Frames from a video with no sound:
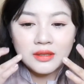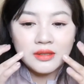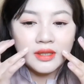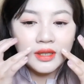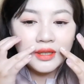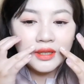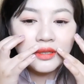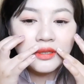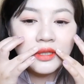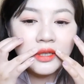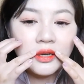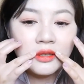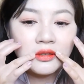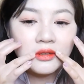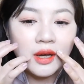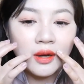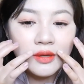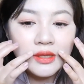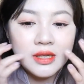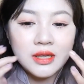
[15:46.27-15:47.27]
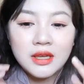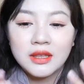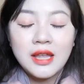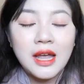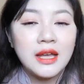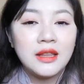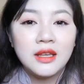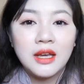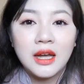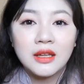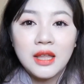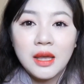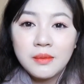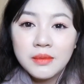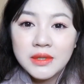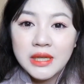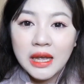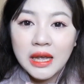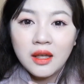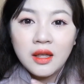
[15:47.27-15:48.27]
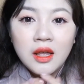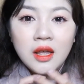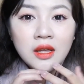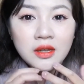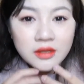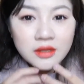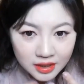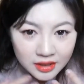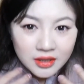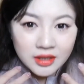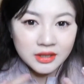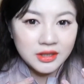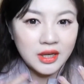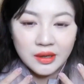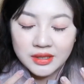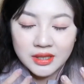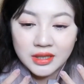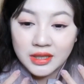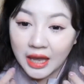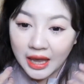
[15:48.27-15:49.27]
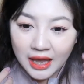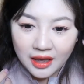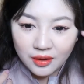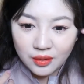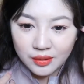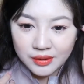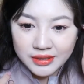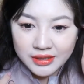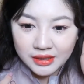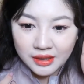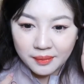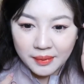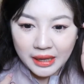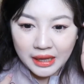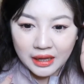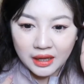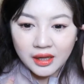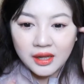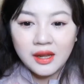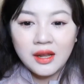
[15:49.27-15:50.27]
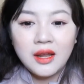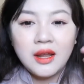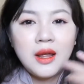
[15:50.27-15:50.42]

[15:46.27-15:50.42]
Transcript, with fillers: 哇，真的，这个调色也太厉害了！他们家真的调色太用心了吧，